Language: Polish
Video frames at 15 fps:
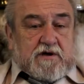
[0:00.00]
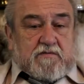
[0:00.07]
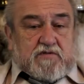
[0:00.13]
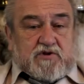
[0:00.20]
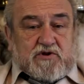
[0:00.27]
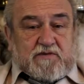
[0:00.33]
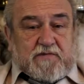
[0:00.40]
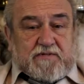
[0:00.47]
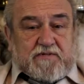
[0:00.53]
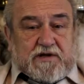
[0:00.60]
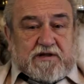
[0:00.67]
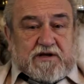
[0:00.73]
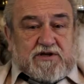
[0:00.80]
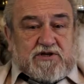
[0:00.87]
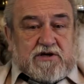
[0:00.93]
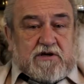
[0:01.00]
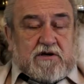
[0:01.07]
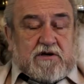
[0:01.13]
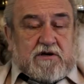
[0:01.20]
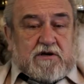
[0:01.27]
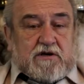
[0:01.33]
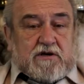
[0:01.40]
Proszę pamiętać, że
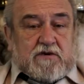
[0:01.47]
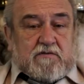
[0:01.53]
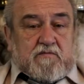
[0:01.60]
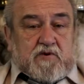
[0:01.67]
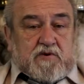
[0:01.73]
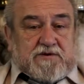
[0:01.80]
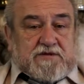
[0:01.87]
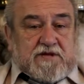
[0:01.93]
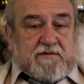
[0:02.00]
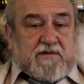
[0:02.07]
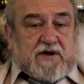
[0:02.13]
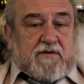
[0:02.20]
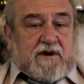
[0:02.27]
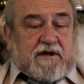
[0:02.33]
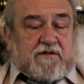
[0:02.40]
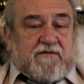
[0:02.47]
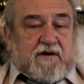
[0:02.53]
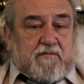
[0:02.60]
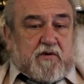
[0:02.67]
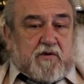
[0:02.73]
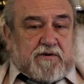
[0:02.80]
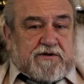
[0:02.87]
Polska miała dwa
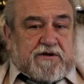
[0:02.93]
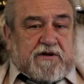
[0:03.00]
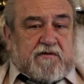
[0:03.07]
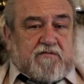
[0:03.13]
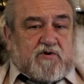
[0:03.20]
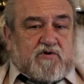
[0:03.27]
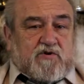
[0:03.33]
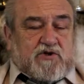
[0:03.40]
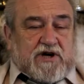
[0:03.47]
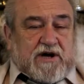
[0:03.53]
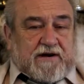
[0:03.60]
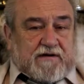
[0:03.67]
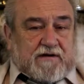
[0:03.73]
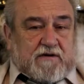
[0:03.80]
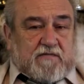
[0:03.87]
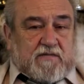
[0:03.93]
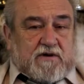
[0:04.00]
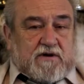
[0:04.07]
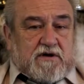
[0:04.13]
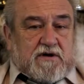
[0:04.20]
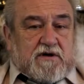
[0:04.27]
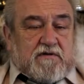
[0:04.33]
porty na Morzu Czarnym,
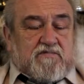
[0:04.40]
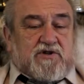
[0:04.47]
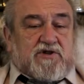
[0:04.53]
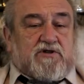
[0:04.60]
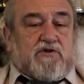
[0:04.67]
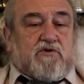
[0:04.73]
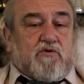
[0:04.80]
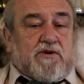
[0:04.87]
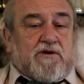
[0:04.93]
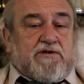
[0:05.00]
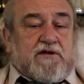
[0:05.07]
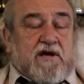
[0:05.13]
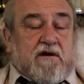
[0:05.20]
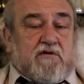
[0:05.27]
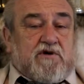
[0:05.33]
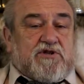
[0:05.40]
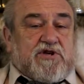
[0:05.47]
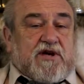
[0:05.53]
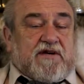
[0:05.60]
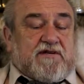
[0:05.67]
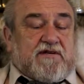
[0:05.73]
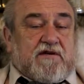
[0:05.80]
przez który cały
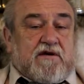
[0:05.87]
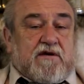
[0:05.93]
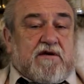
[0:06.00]
czas